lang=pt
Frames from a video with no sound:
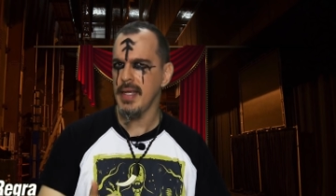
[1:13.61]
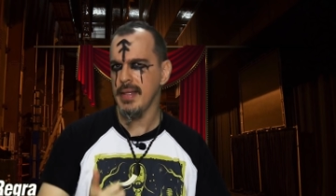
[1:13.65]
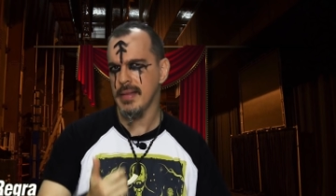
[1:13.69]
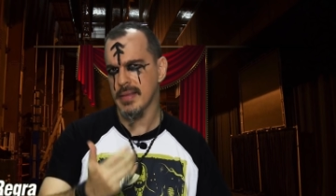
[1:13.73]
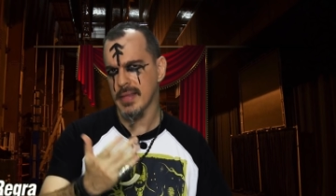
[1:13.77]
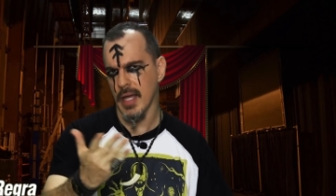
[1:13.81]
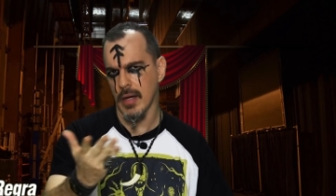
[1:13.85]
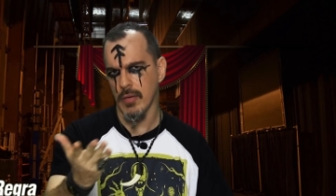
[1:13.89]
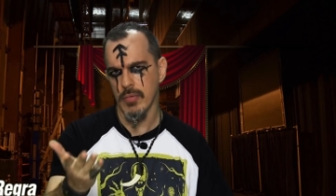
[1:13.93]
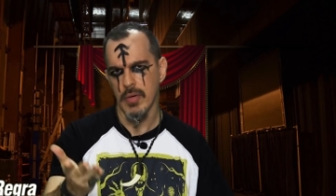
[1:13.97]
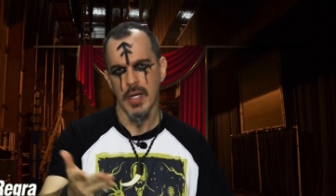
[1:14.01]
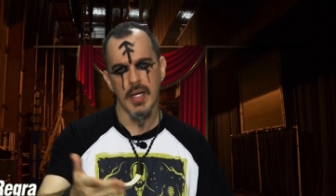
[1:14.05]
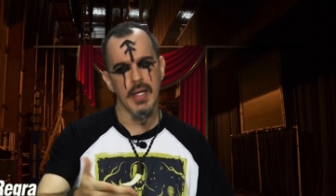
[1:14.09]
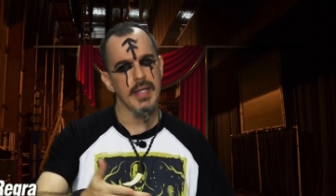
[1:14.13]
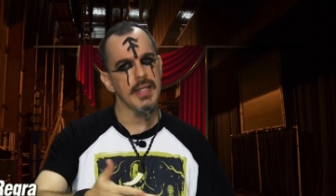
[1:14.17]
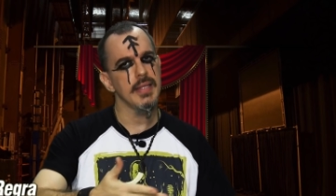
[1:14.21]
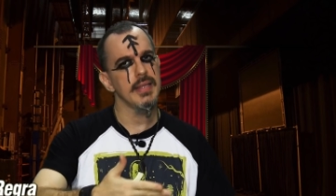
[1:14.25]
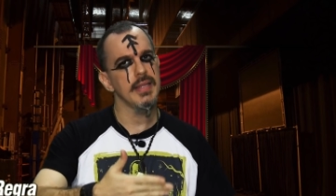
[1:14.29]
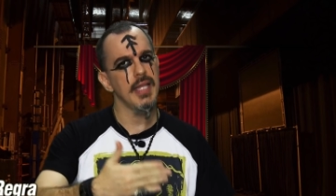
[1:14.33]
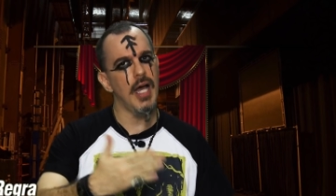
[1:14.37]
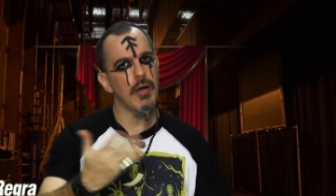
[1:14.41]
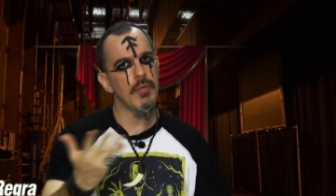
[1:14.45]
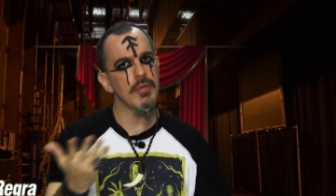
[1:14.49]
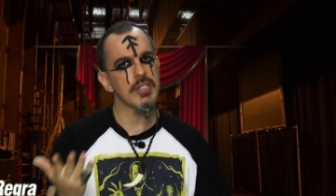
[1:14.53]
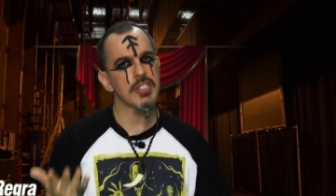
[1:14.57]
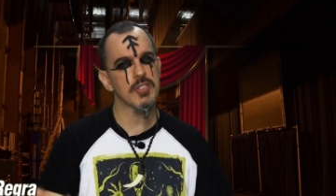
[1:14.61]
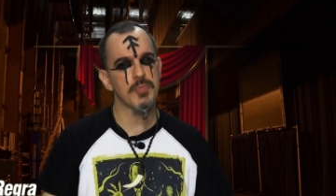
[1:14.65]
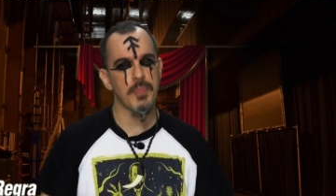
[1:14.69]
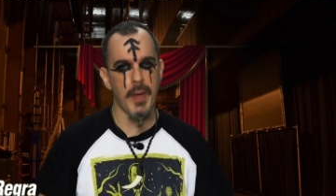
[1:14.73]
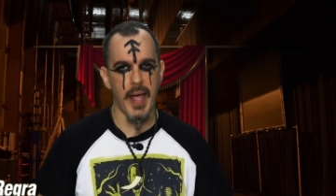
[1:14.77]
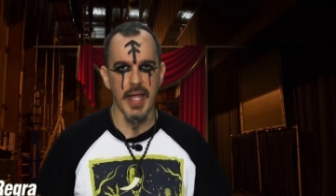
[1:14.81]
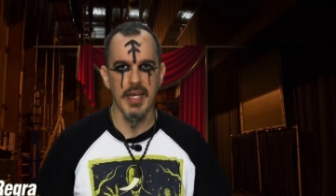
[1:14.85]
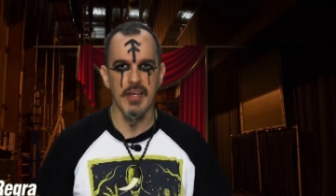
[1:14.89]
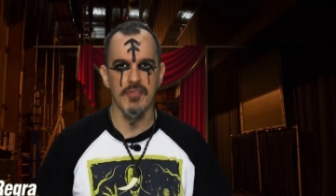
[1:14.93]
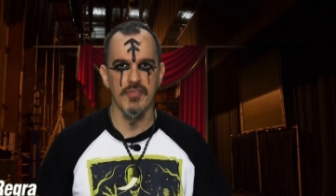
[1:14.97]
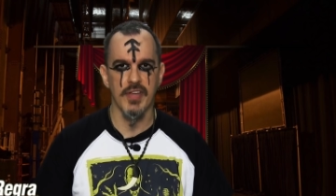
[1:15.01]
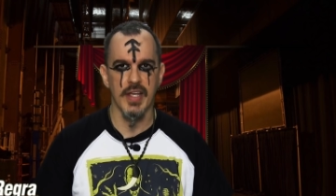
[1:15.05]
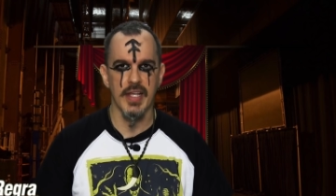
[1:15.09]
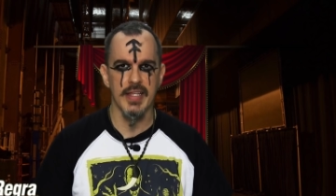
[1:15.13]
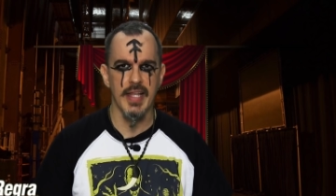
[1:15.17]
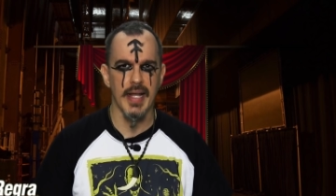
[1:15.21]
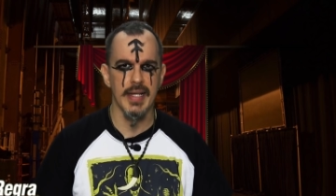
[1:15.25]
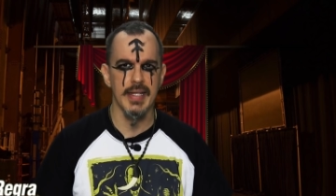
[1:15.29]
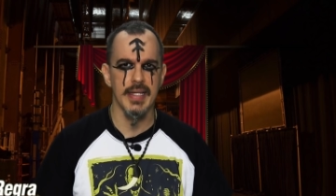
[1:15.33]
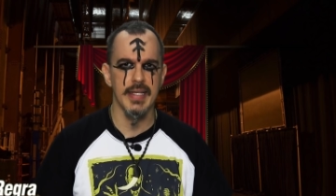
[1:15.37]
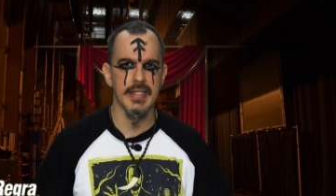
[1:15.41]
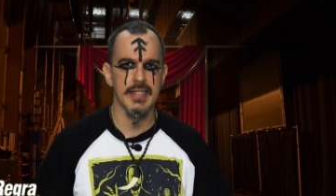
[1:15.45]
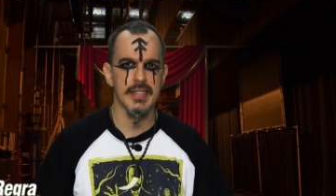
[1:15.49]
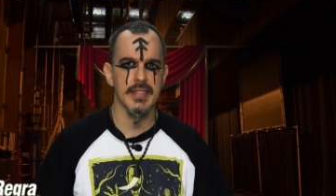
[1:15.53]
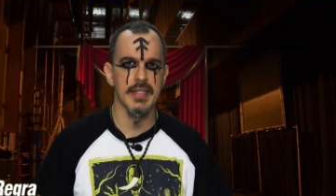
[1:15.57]
Então, não espere ver na
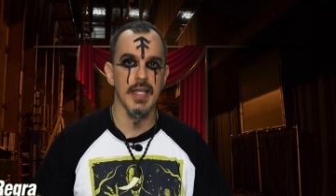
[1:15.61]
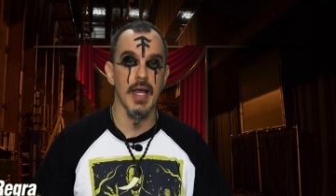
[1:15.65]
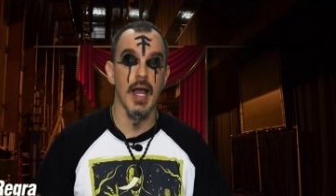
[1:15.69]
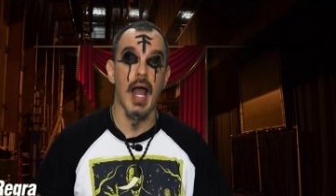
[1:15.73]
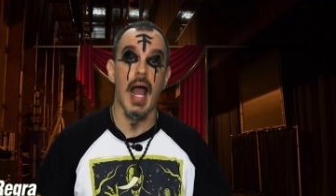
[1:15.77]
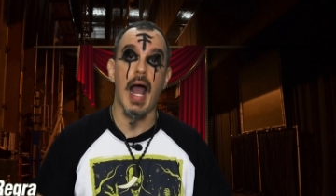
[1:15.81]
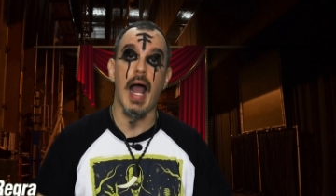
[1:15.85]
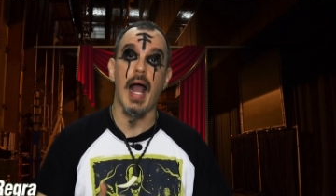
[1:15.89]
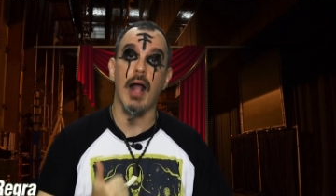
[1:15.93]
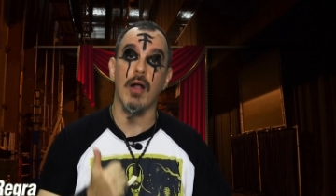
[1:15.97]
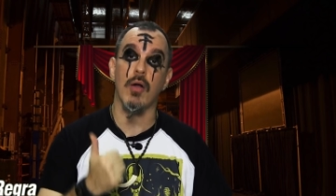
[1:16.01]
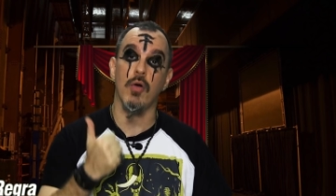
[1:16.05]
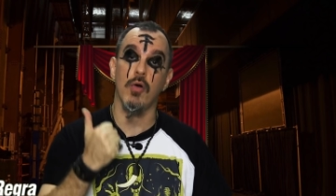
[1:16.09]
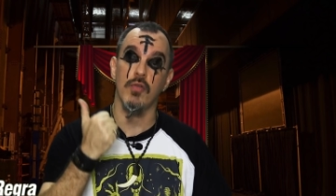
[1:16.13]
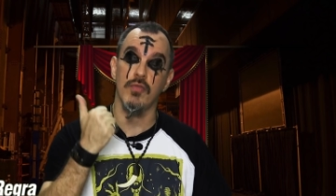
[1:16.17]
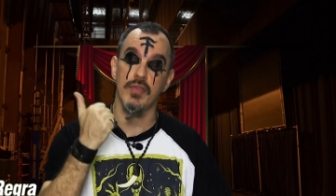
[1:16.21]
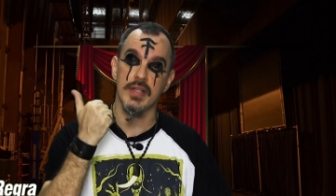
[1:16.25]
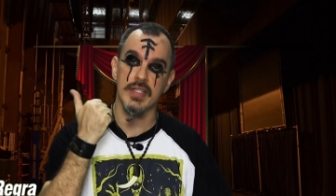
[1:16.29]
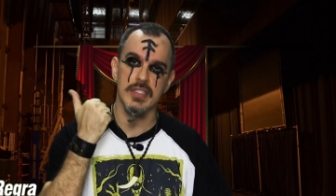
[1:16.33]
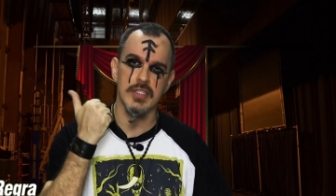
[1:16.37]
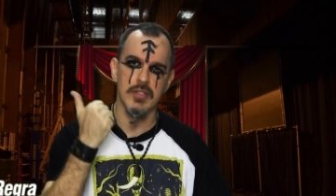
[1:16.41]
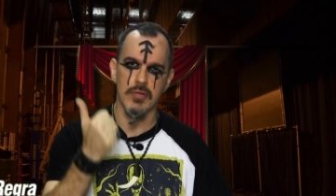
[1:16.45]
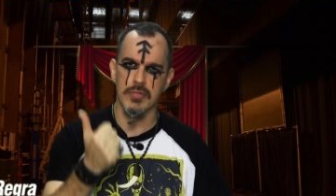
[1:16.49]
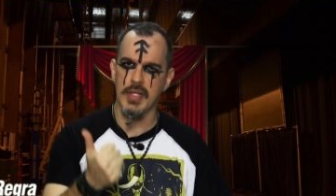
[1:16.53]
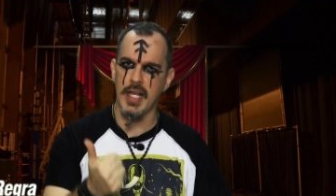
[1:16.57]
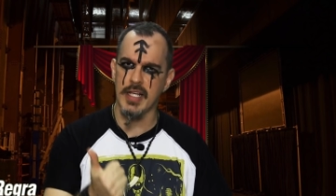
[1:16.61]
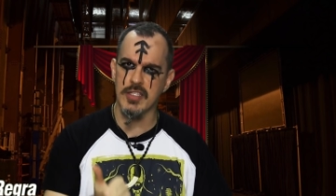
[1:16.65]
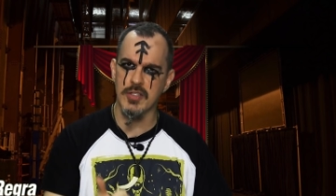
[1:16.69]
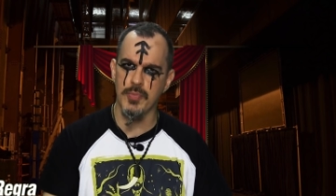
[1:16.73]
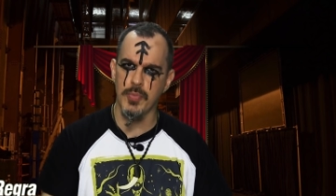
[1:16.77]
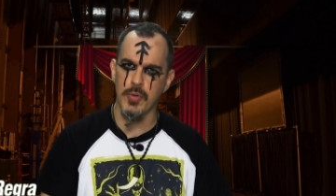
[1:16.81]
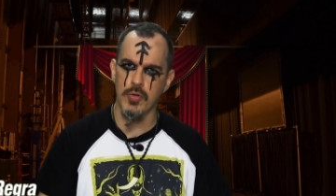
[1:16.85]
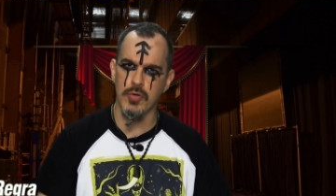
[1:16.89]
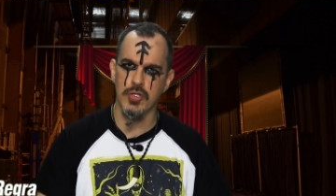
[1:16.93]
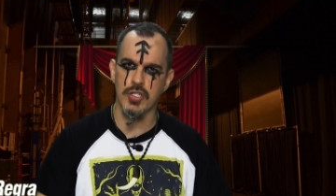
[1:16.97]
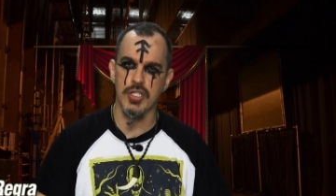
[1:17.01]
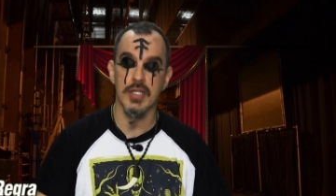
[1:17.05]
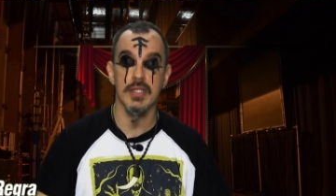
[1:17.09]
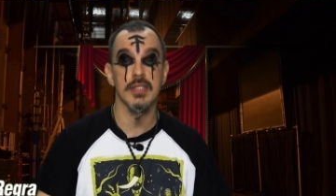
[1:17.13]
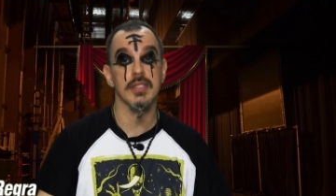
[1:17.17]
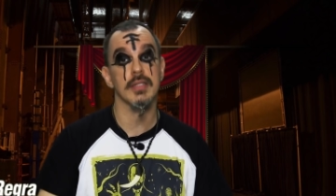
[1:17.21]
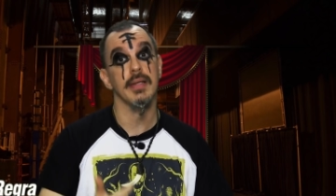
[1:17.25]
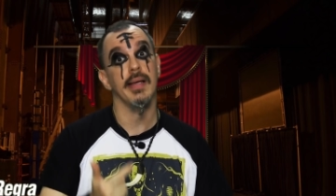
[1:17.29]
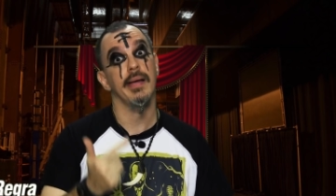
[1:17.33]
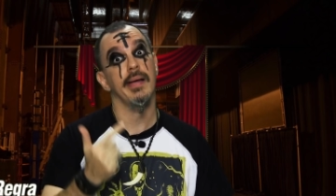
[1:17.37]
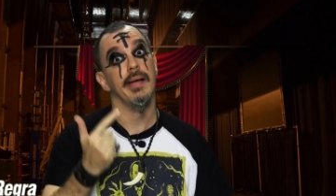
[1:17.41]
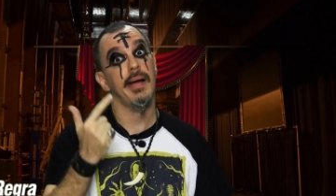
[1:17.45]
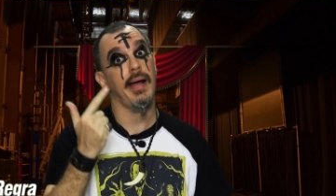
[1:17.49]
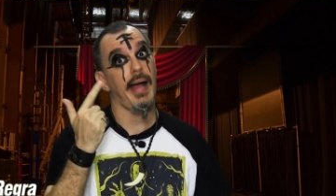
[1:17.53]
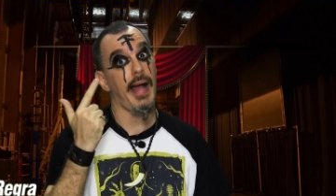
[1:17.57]
lista A Convenção das
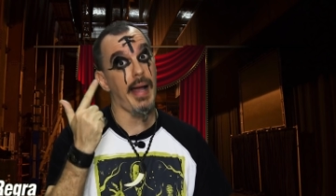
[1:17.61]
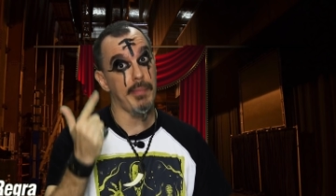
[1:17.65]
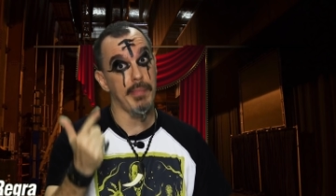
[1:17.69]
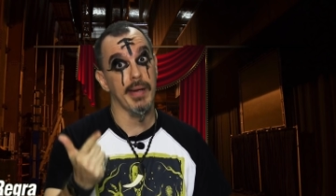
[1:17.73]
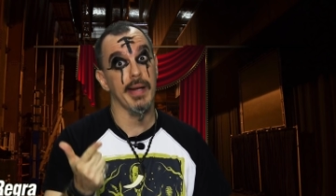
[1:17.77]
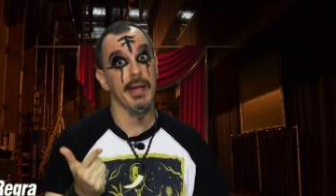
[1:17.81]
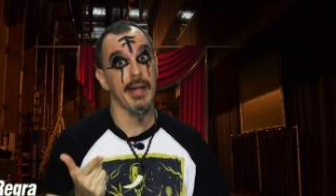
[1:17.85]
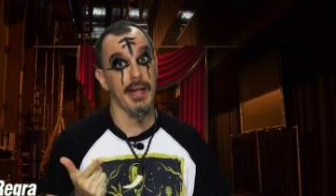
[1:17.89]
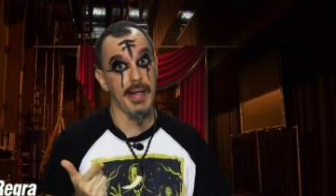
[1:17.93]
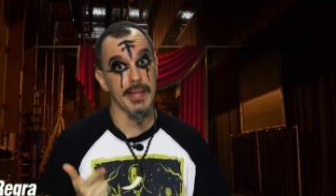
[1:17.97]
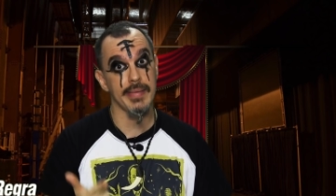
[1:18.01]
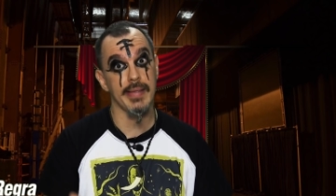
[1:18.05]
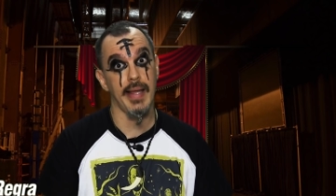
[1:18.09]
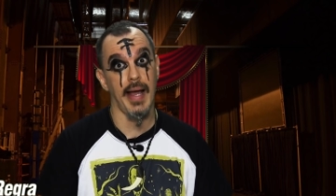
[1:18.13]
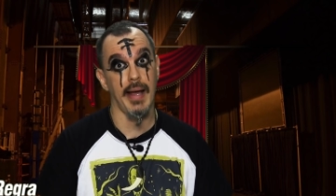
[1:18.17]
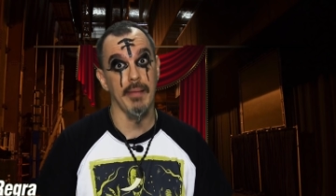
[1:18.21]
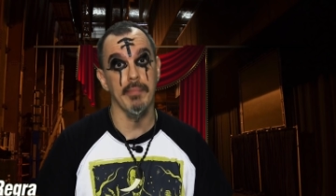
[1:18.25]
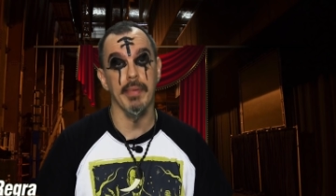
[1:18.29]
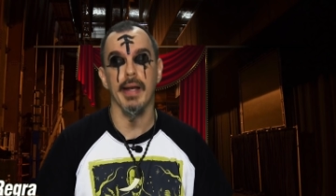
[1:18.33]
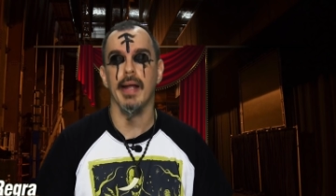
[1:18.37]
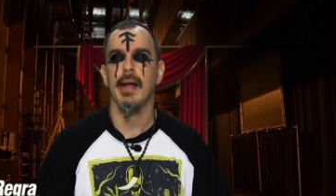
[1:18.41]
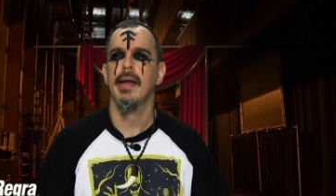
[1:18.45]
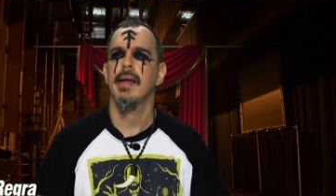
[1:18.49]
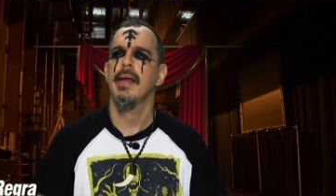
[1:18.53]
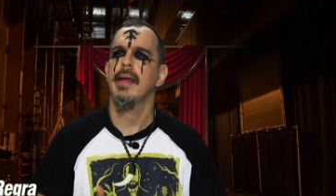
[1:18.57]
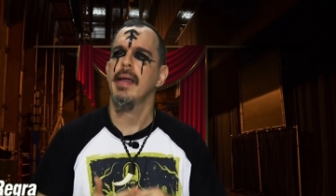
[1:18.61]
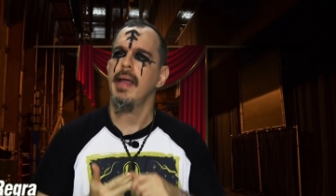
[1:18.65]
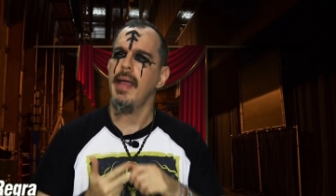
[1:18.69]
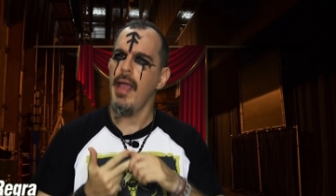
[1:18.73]
Bruxas, Abracadabra,